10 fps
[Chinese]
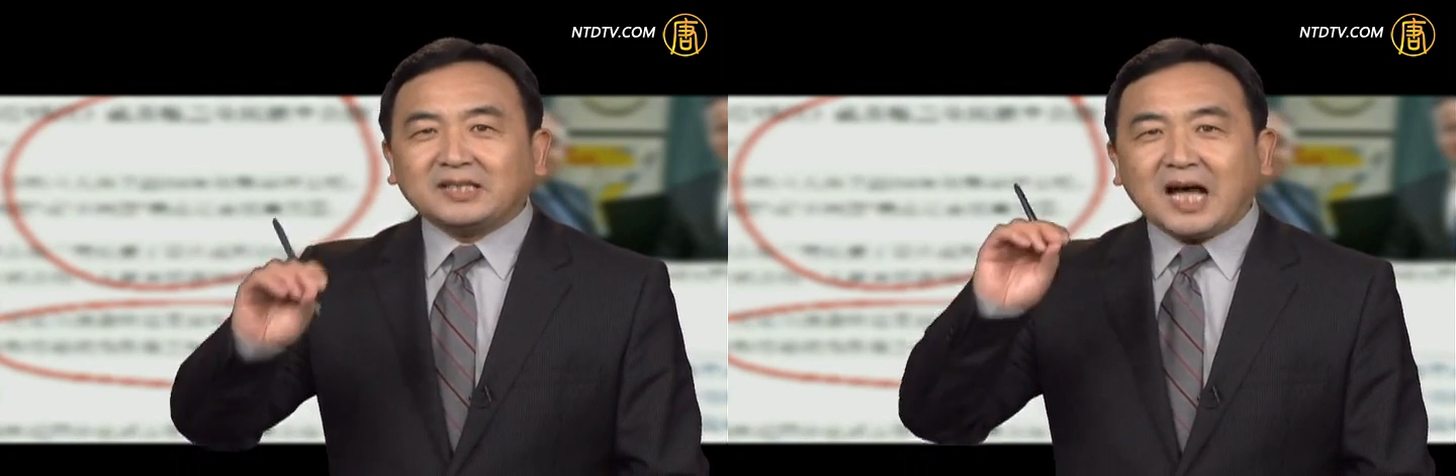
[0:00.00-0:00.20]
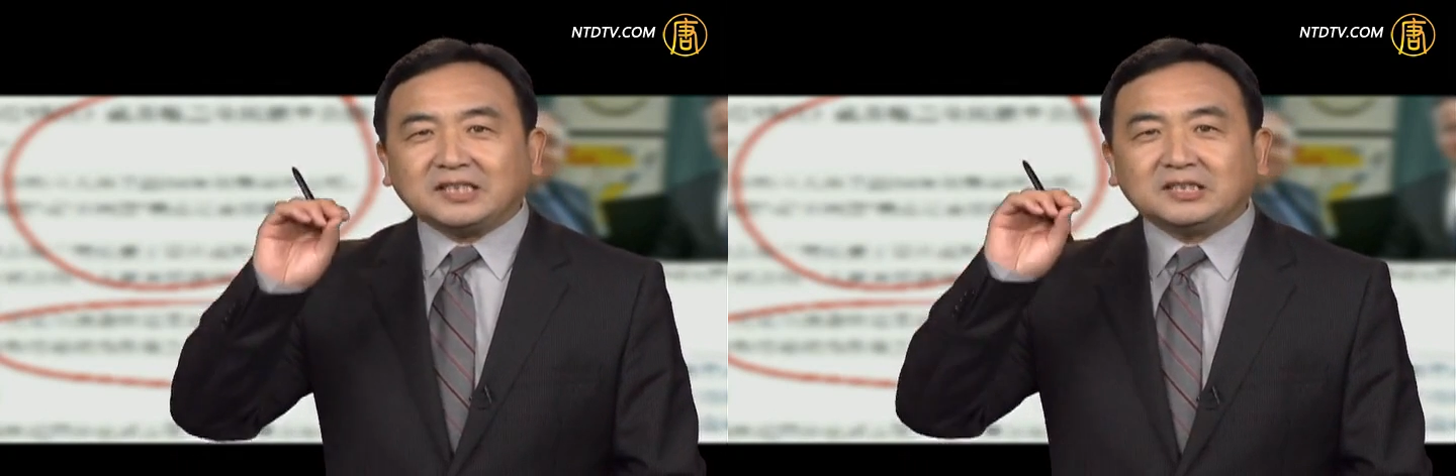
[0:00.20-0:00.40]

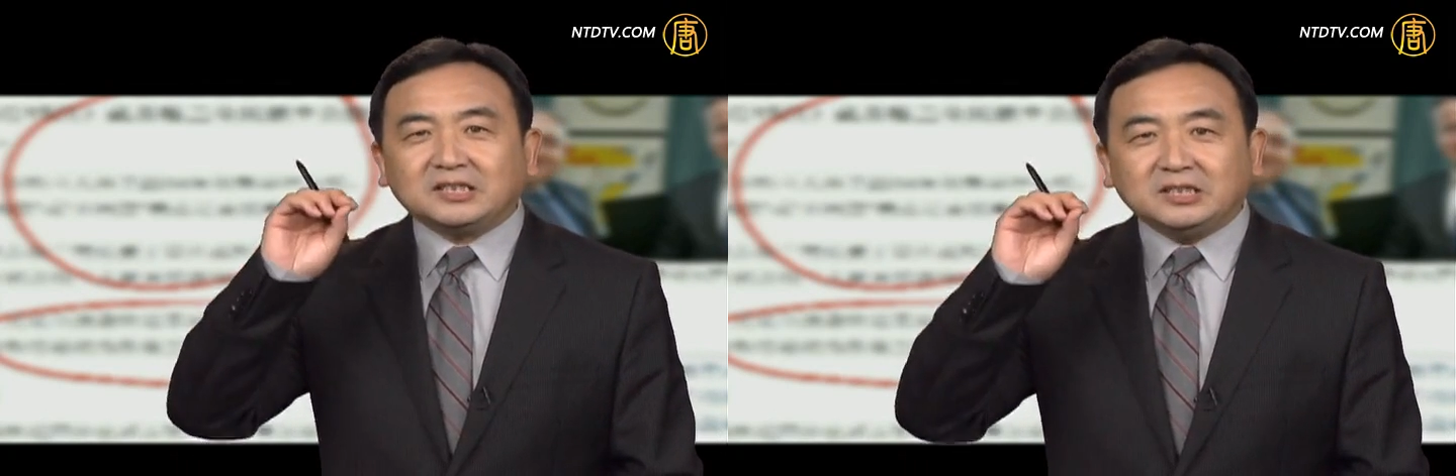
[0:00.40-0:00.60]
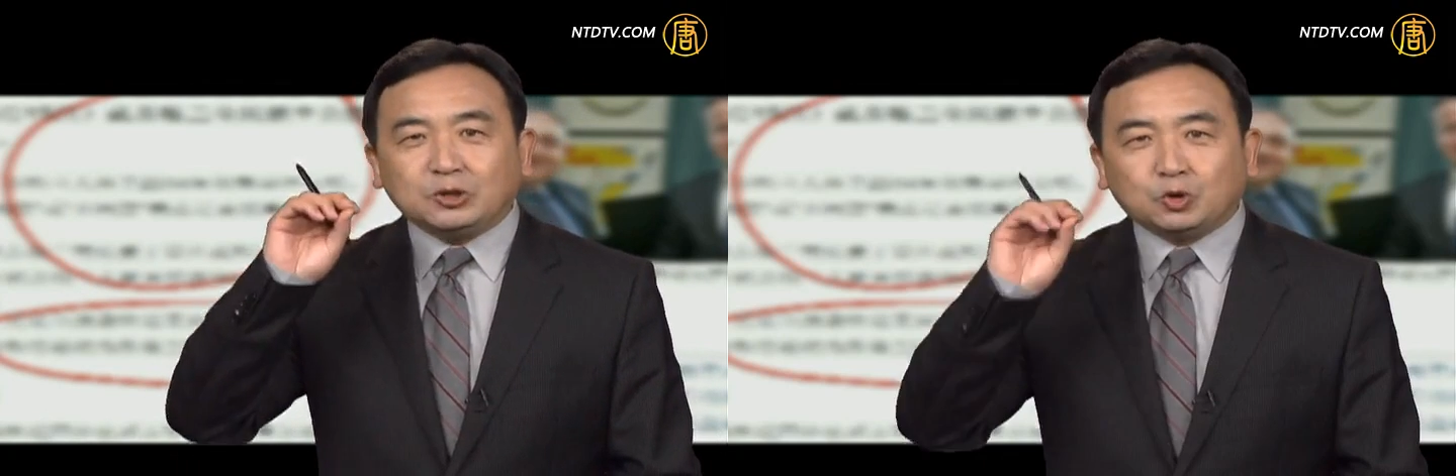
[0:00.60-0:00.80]
他
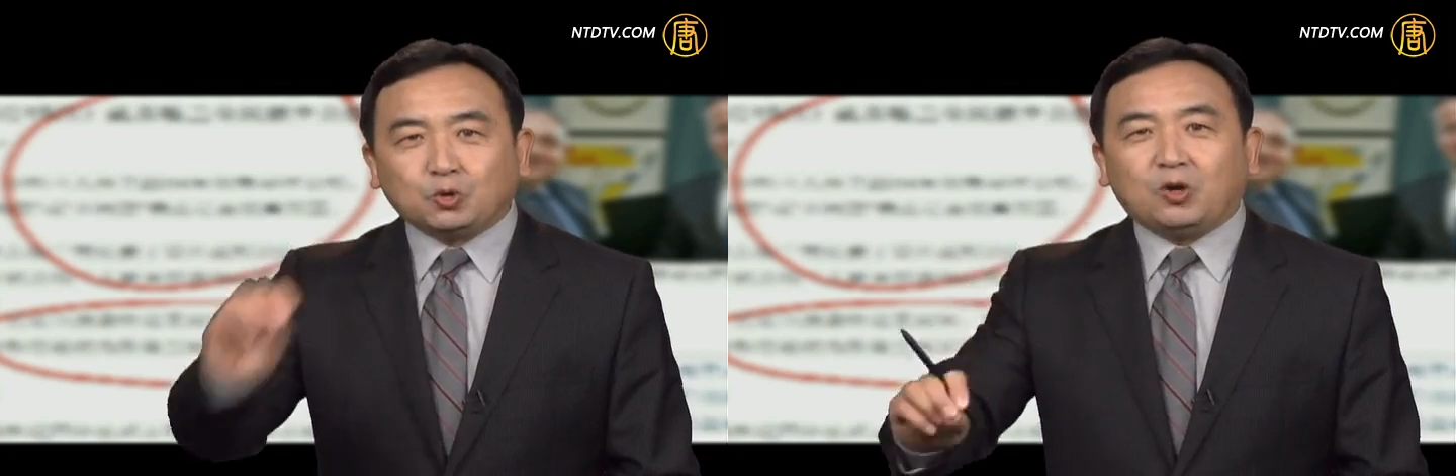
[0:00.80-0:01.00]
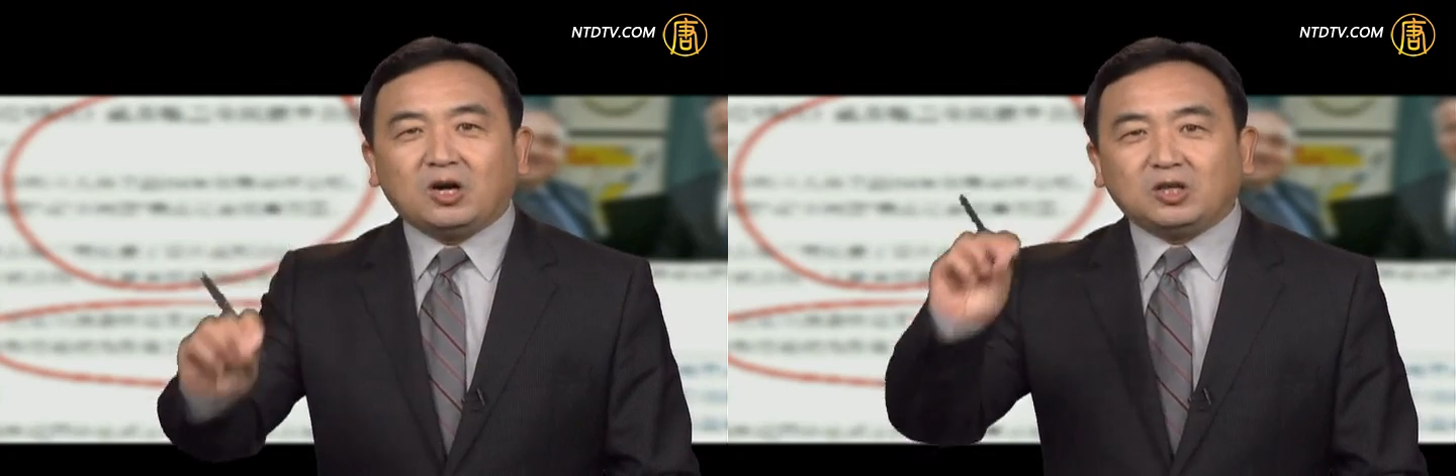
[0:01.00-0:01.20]
是
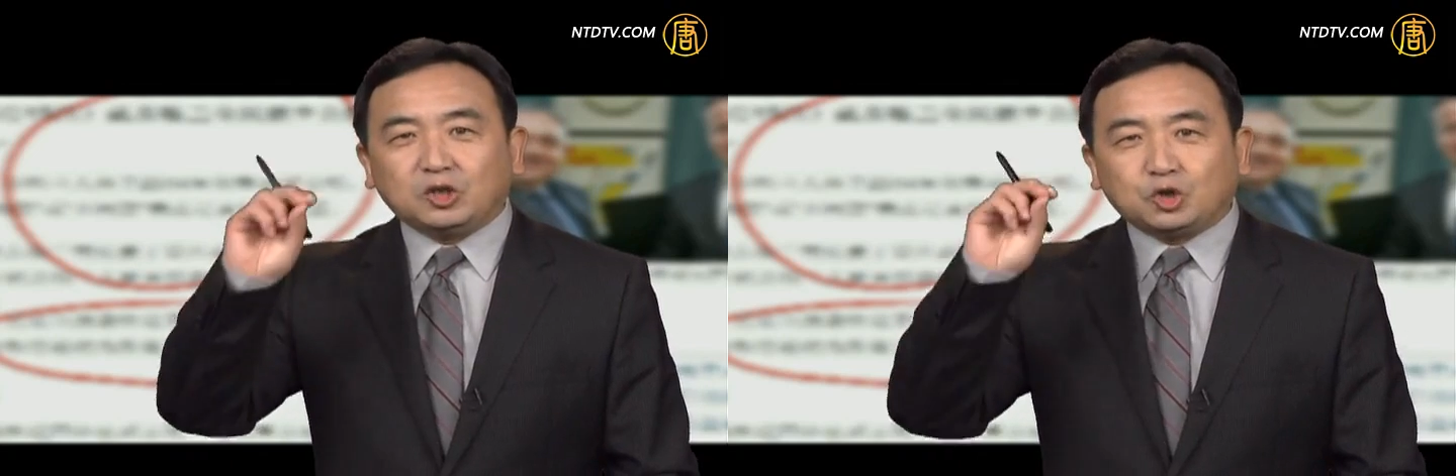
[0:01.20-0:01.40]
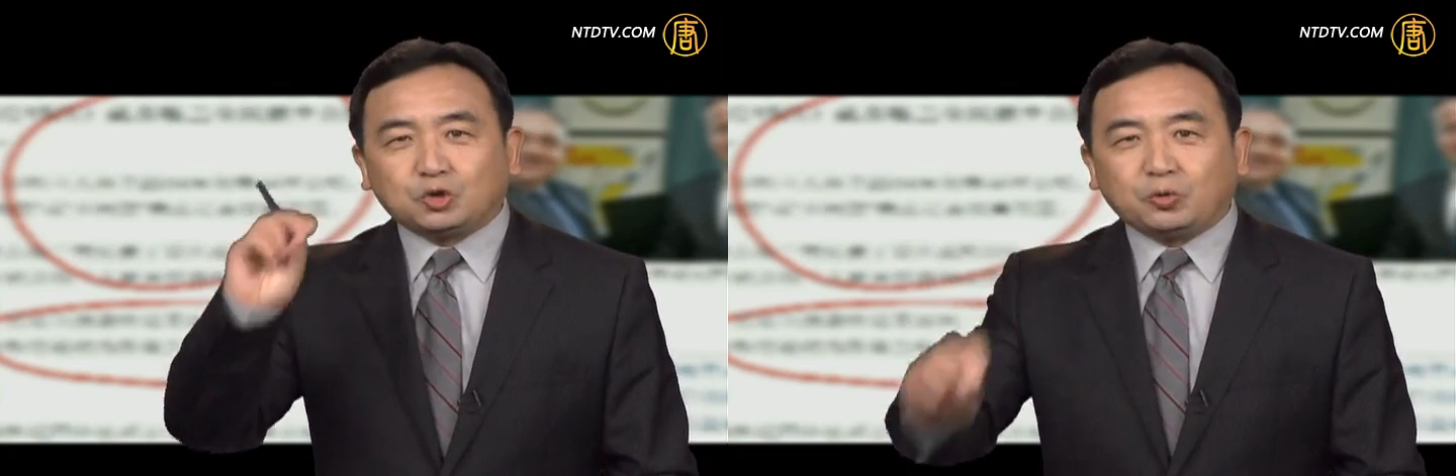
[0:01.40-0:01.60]
说
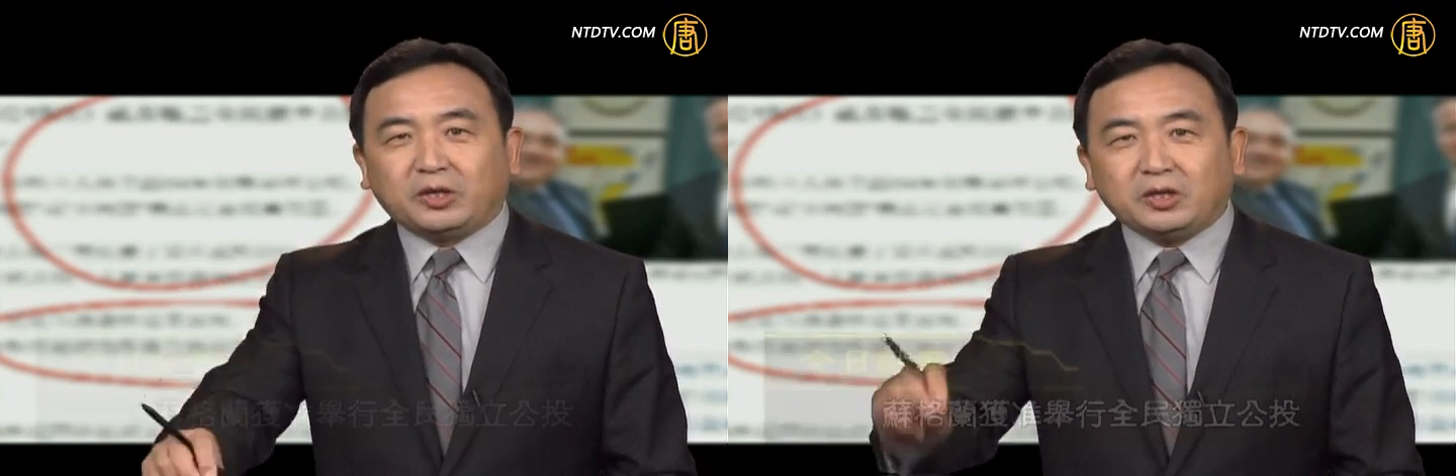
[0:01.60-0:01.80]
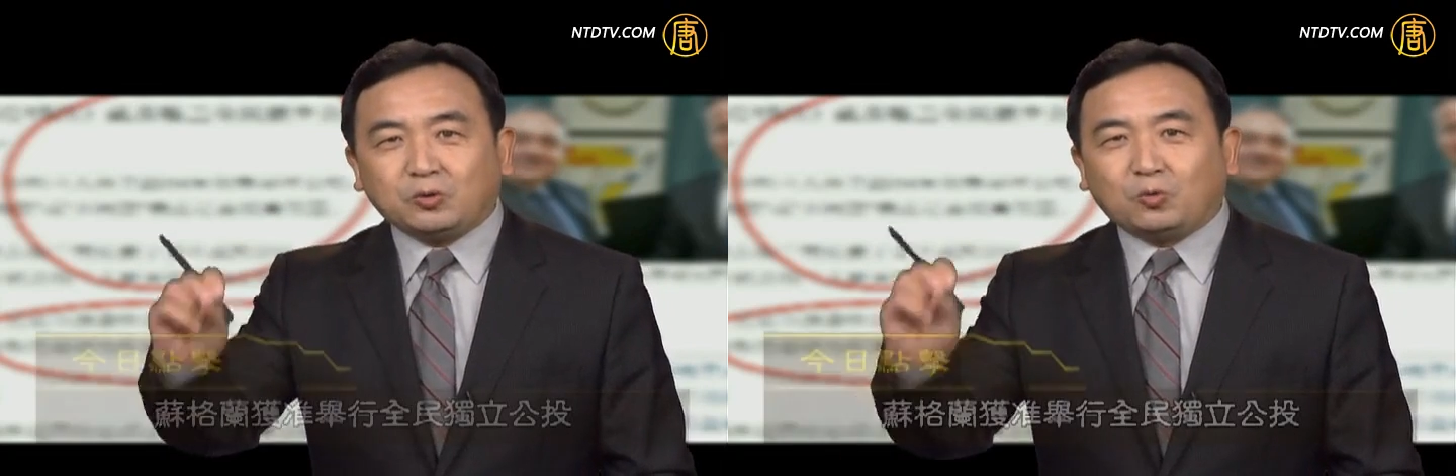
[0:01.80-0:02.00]
水